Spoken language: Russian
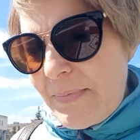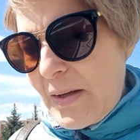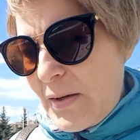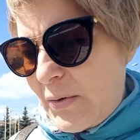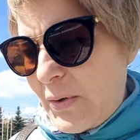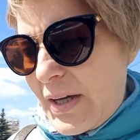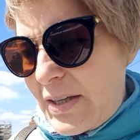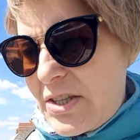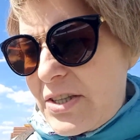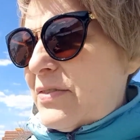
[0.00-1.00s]
Ну,
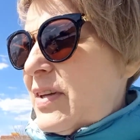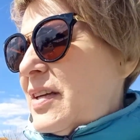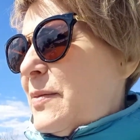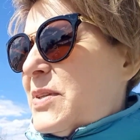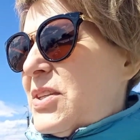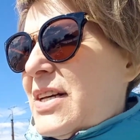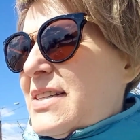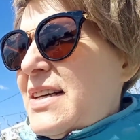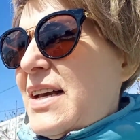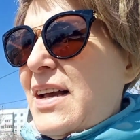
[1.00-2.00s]
конечно, в Египте сейчас
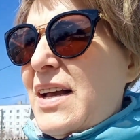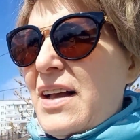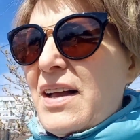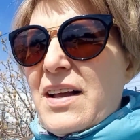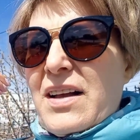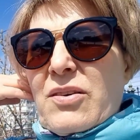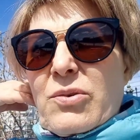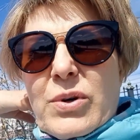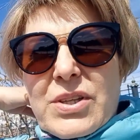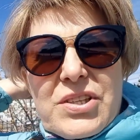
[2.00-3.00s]

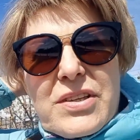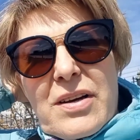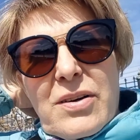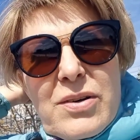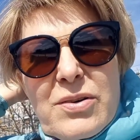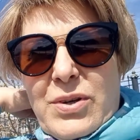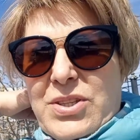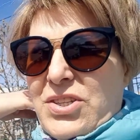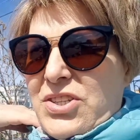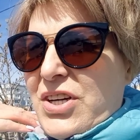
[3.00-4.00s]
очень,
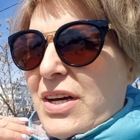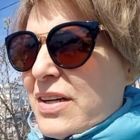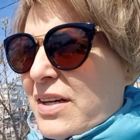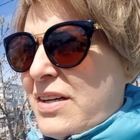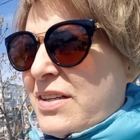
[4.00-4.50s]
очень жарко.